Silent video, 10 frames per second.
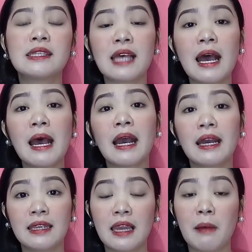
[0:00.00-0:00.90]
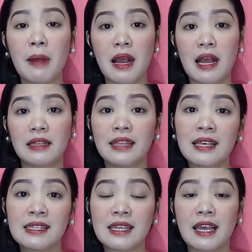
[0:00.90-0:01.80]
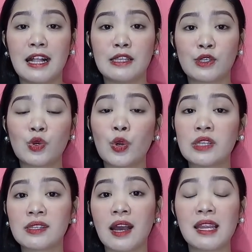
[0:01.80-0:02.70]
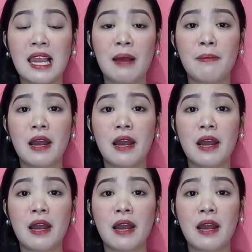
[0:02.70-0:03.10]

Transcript: sa kanilang mga testicles or sa kanilang